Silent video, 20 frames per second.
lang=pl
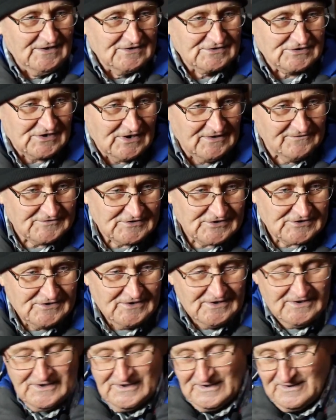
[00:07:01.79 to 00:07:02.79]
szewc
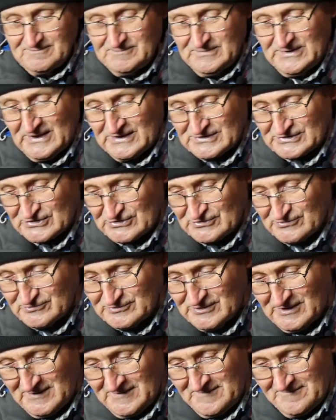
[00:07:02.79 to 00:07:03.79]

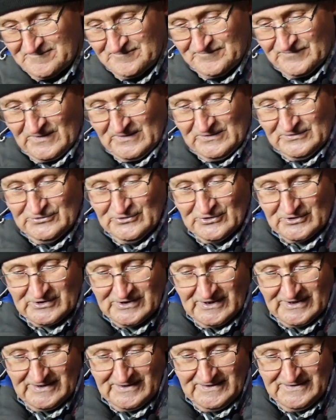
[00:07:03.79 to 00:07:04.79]
mierzył
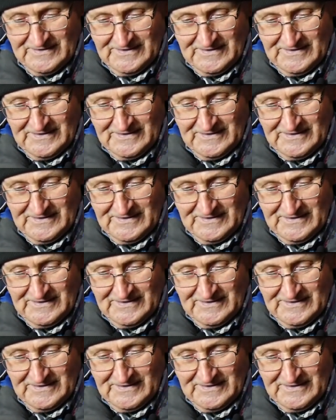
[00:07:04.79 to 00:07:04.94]
nogę